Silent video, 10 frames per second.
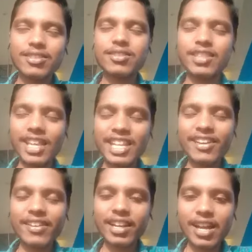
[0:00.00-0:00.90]
தெரிய
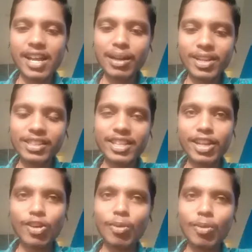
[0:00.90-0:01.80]
வர காரணமாக இருந்தது
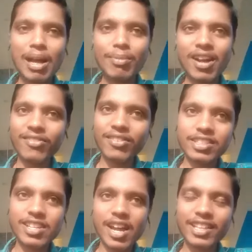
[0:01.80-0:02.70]
என்னோட மாமா அவங்க
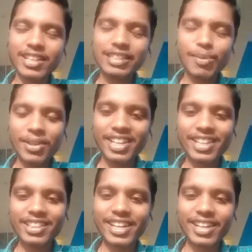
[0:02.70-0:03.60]
ஜாதகத்தில் பெரிய
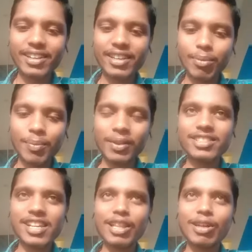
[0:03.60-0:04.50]
தேடல்
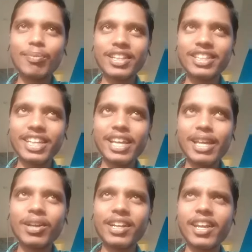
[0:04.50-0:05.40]
எப்போத்தாலும் ஜாதகம் பார்த்துக்கிட்டே
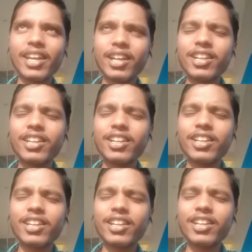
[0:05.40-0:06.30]
இருப்பாங்க யாரும் யாரும்
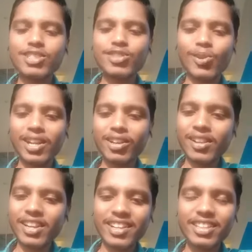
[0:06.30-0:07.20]
எங்கே இங்கே சொல்கிறாங்களோ
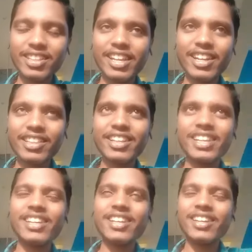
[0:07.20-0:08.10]
எல்லாத்தையும் தேடி தேடி
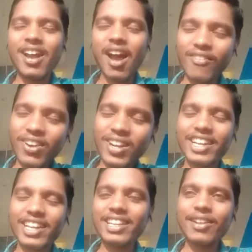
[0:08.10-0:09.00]
அவங்க
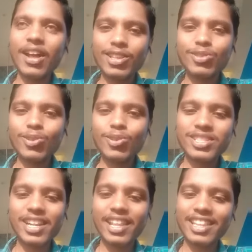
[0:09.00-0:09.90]
கிட்டத்தட்ட அரை
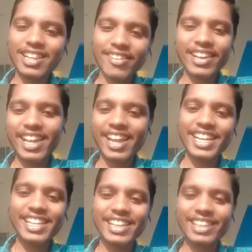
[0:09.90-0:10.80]
ஜோசியர் அந்த லெவலுக்கே
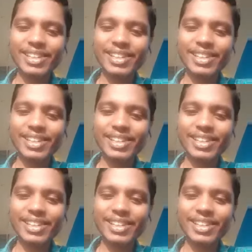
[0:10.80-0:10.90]
ஆயிட்டாங்க